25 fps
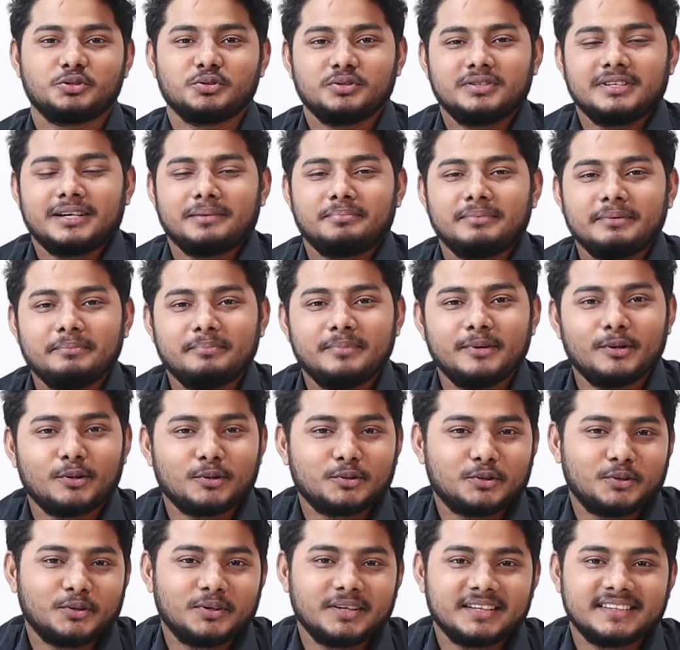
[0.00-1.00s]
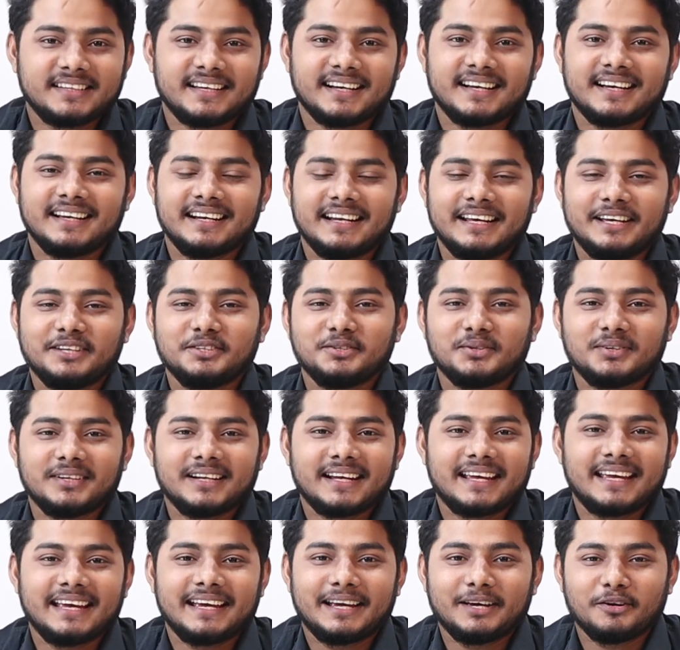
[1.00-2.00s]
যদি আপনি বিরক্ত হয়ে থাকেন এই জন্য
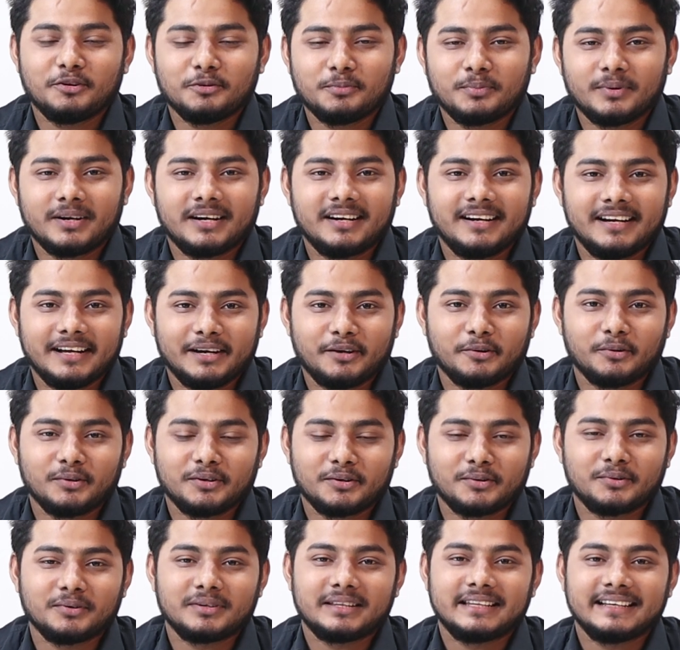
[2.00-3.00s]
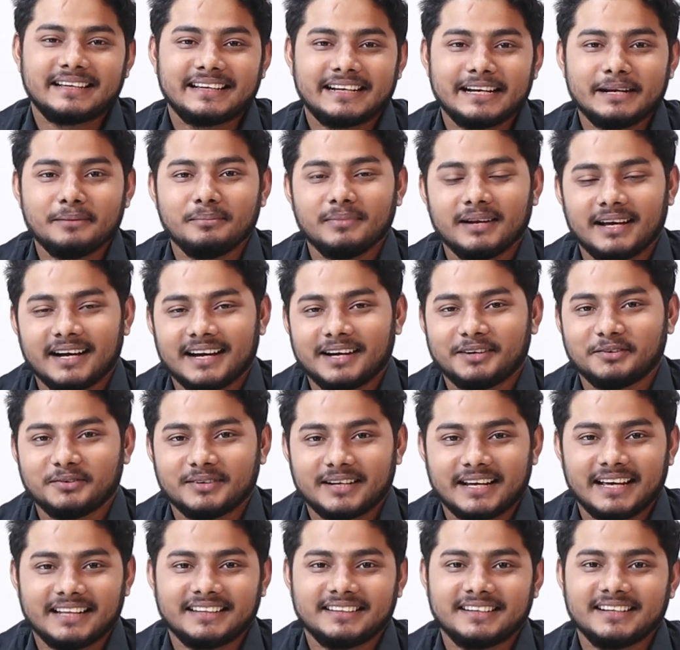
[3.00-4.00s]
কেকের উপরে ডেকোরেট করতে ক্রিম
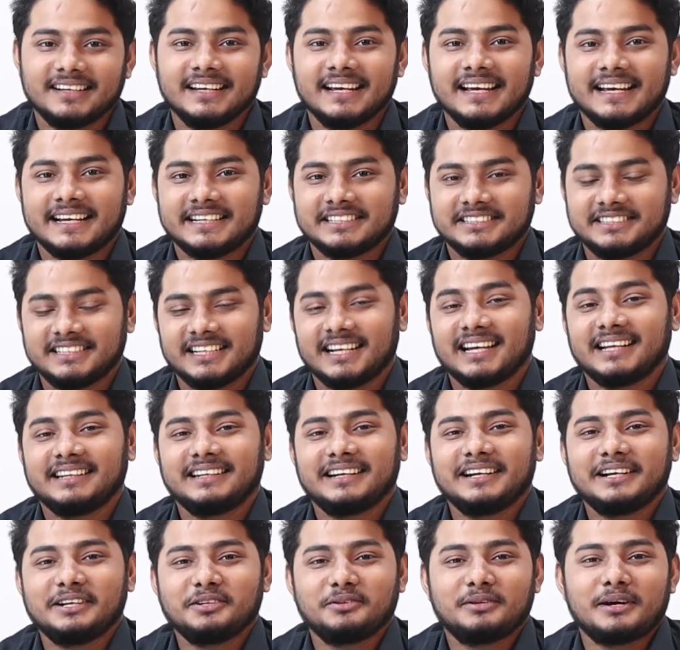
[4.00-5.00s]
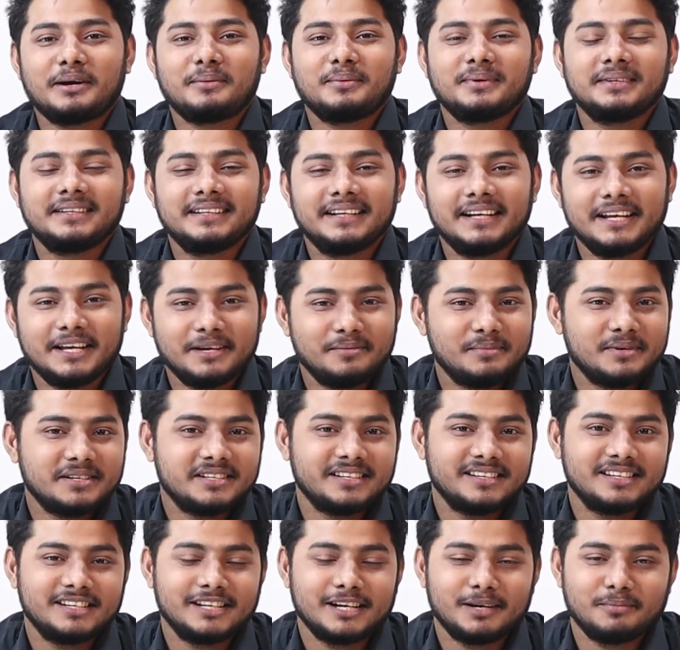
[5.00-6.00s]
লাগানোর ক্ষেত্রে সেক্ষেত্রে কিন্তু আমাদের এই
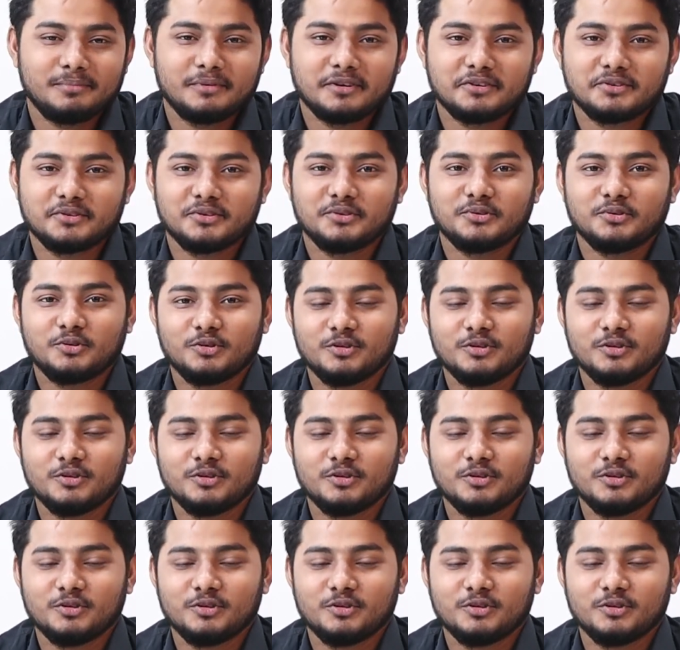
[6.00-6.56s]
মেশিনটা আপনার জন্য